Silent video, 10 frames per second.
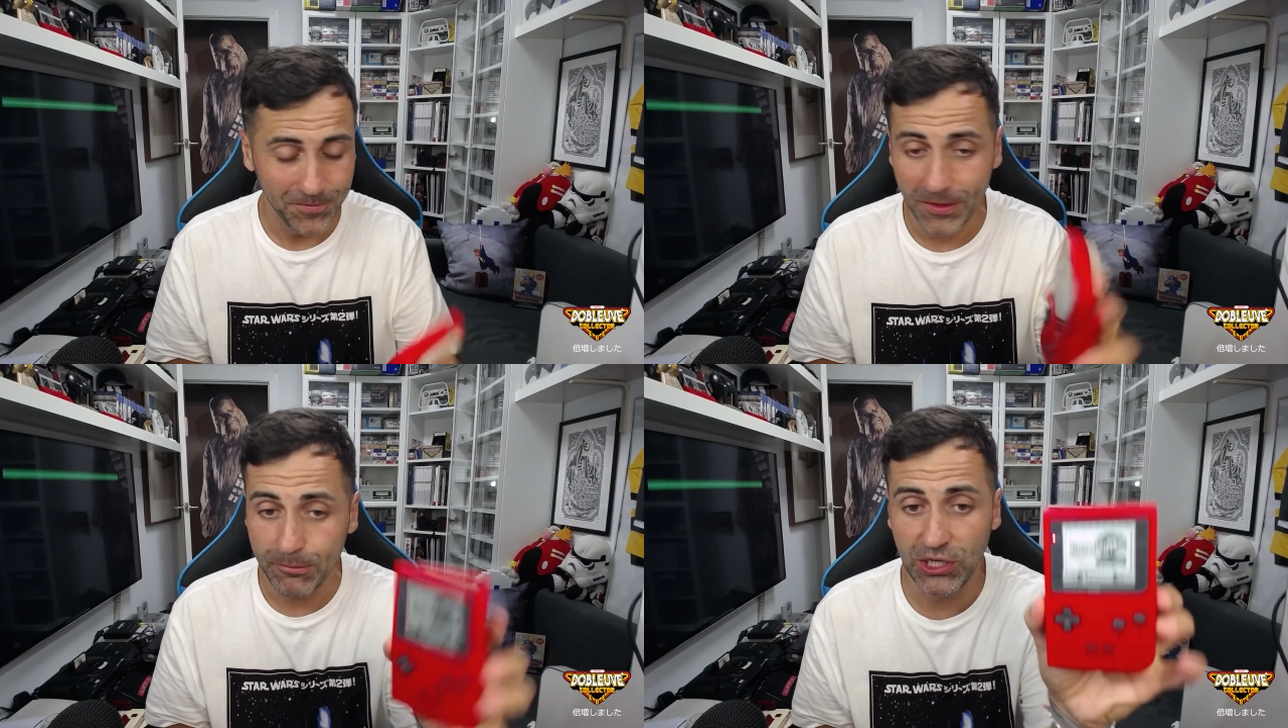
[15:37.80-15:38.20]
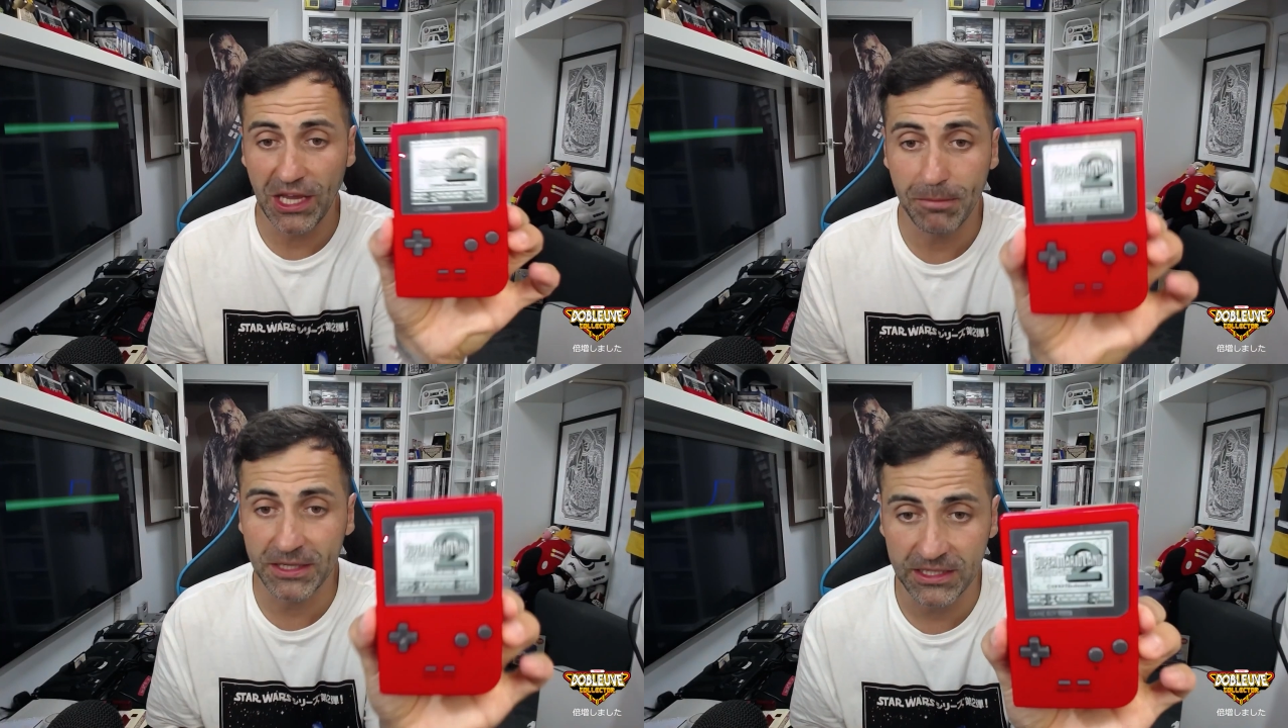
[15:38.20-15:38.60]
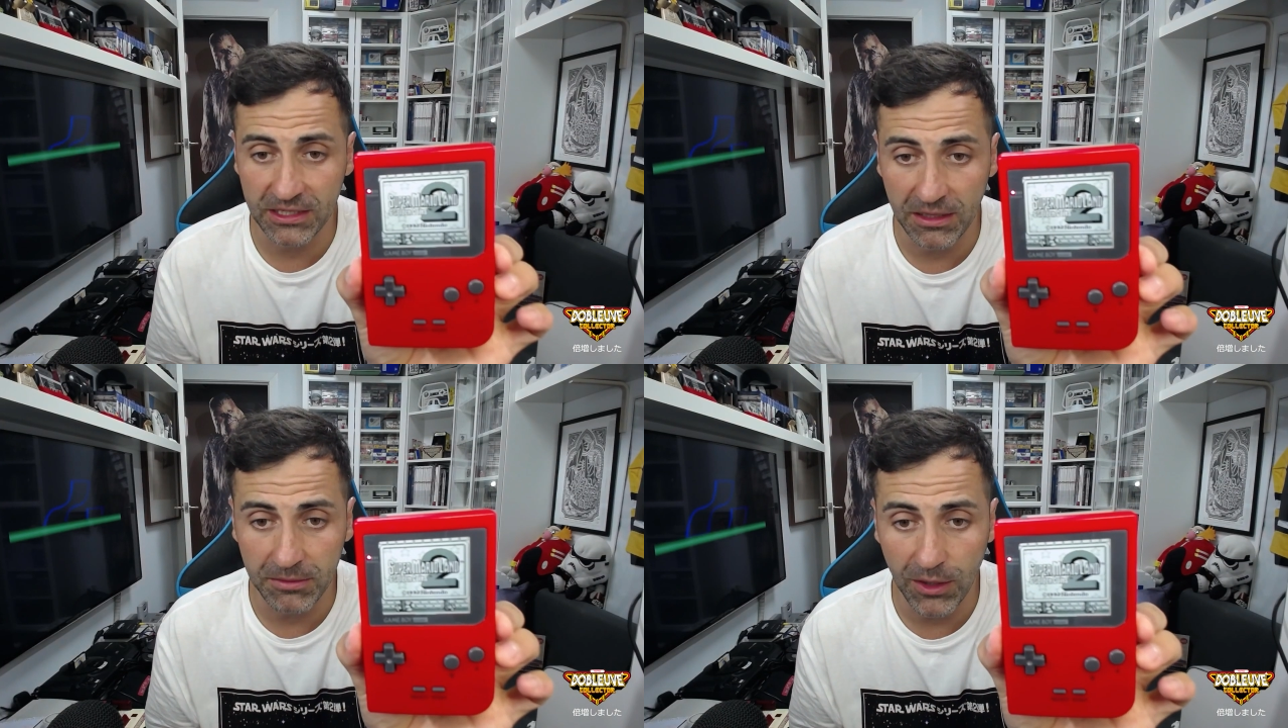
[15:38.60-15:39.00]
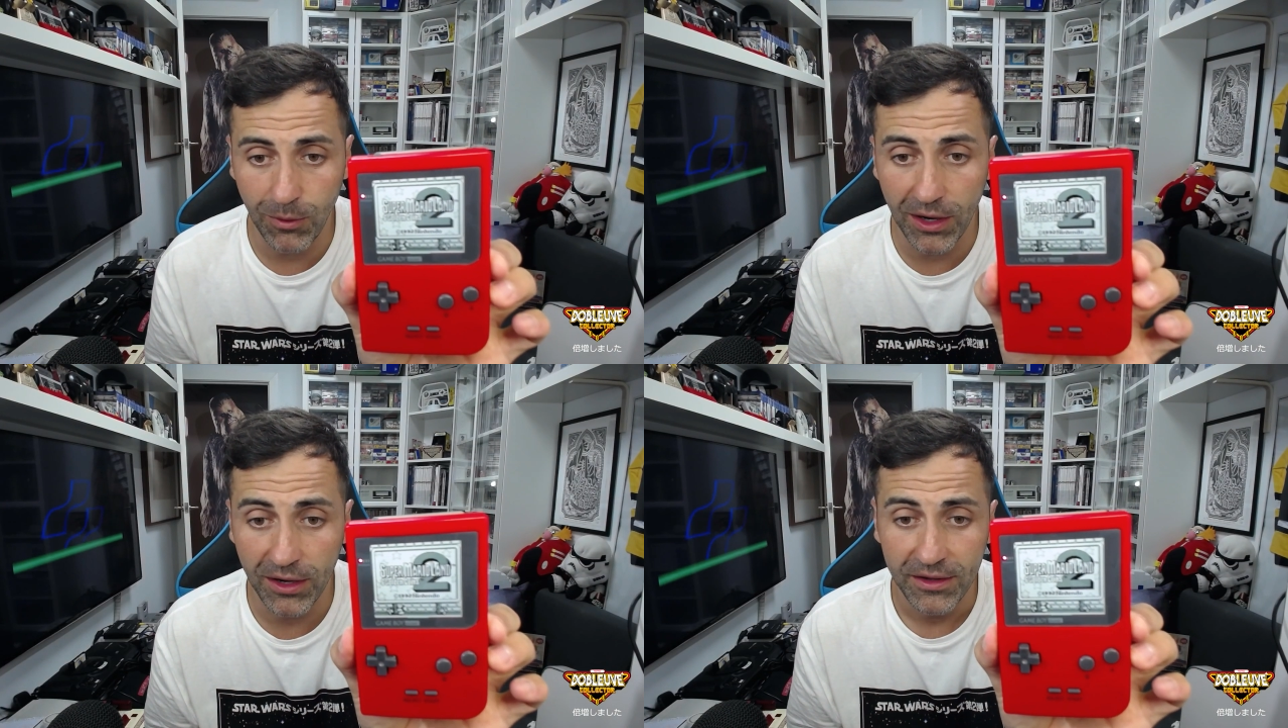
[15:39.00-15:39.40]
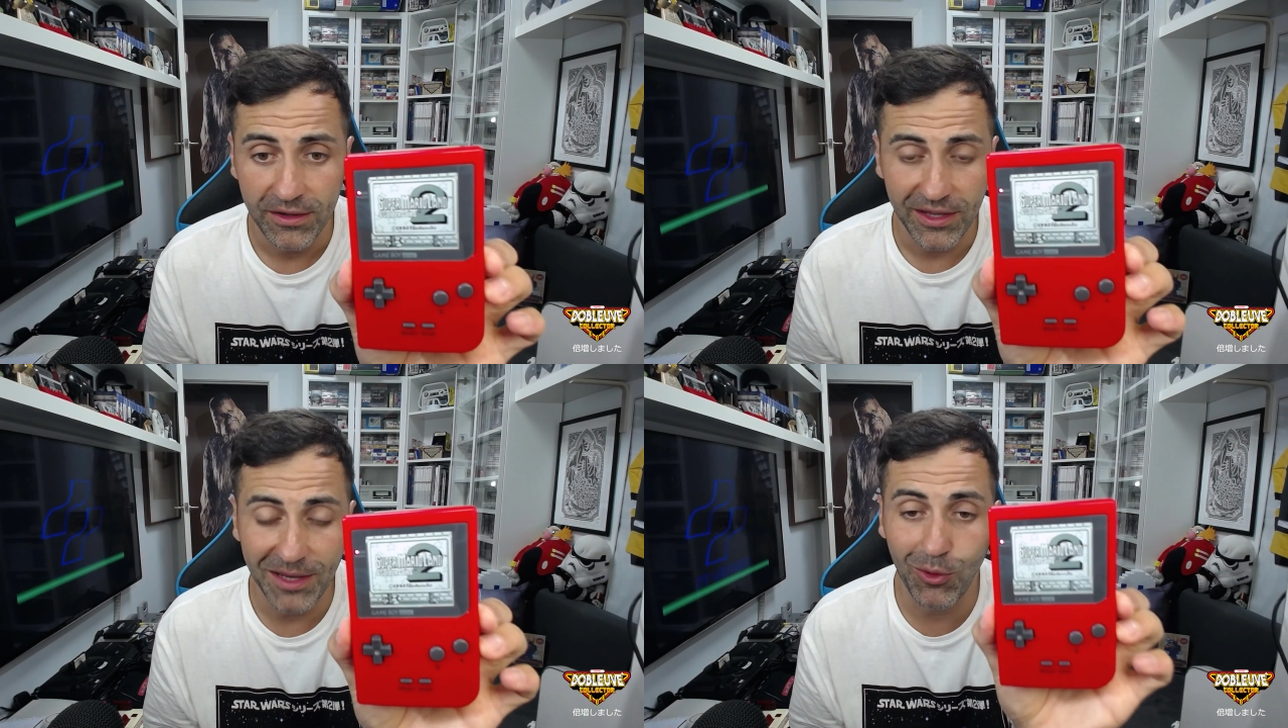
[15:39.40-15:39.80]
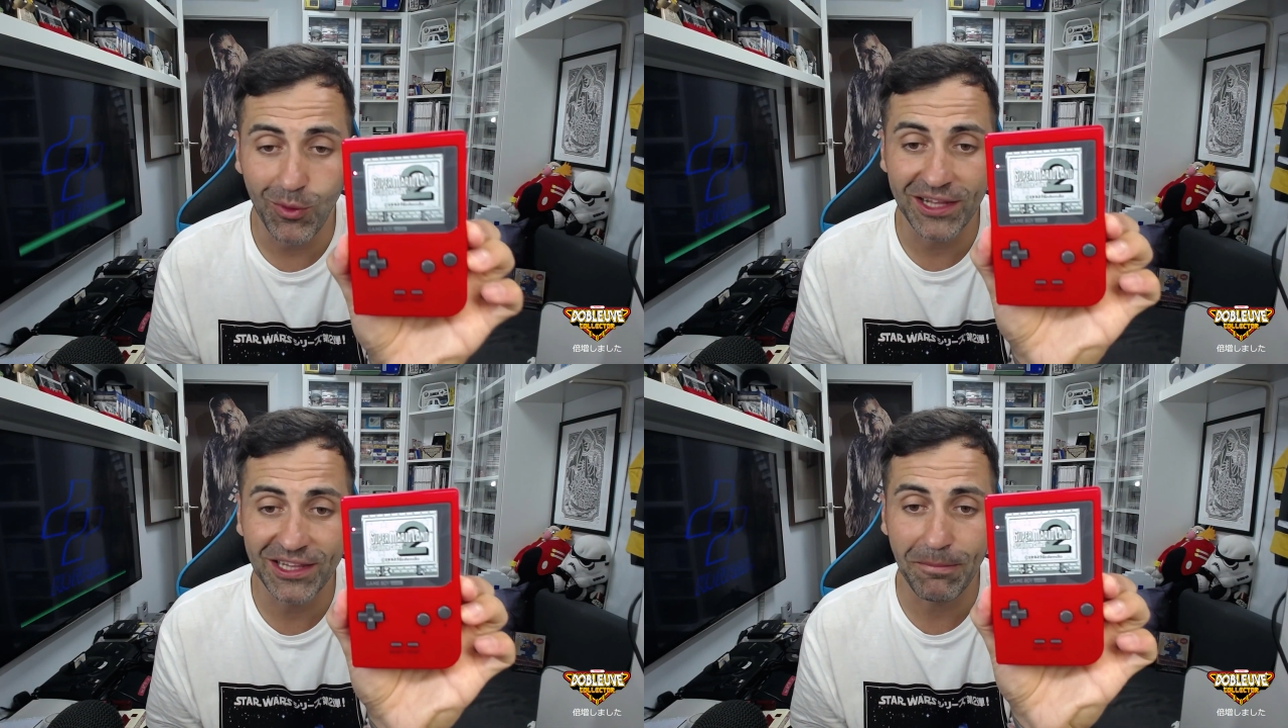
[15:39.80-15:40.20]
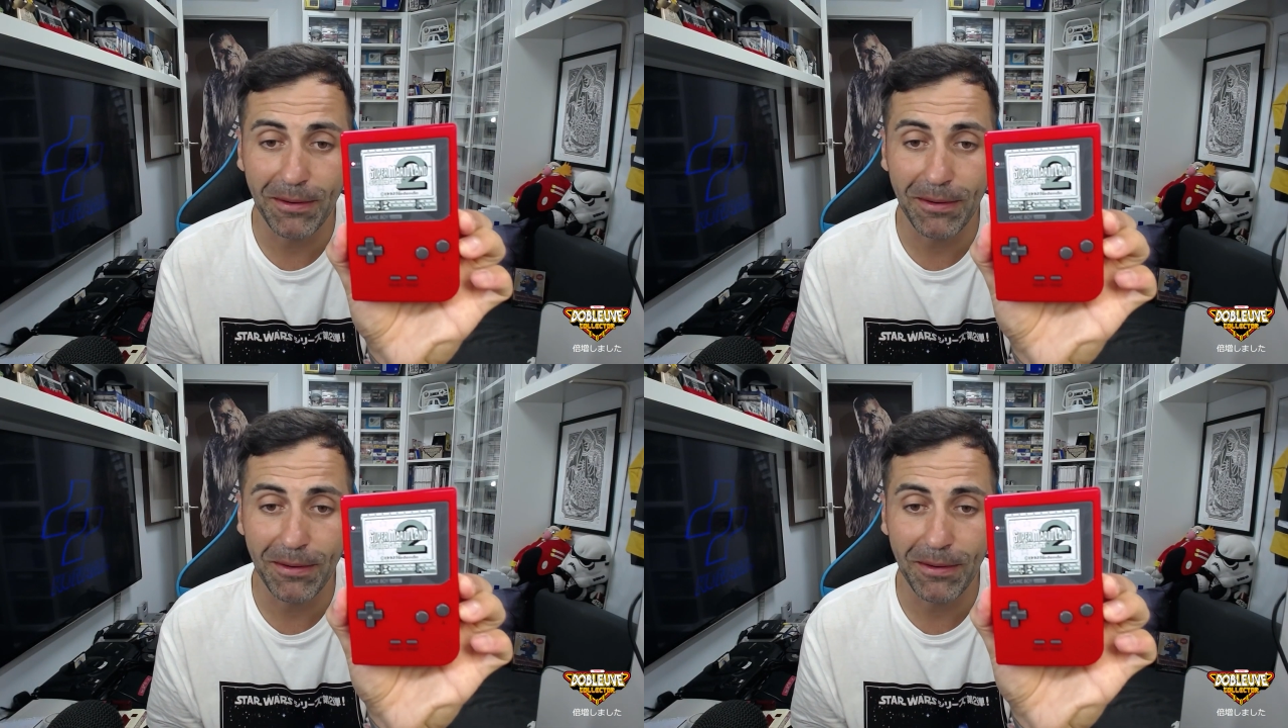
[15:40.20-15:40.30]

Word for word: Por aquí pasa exactamente igual. Y por 40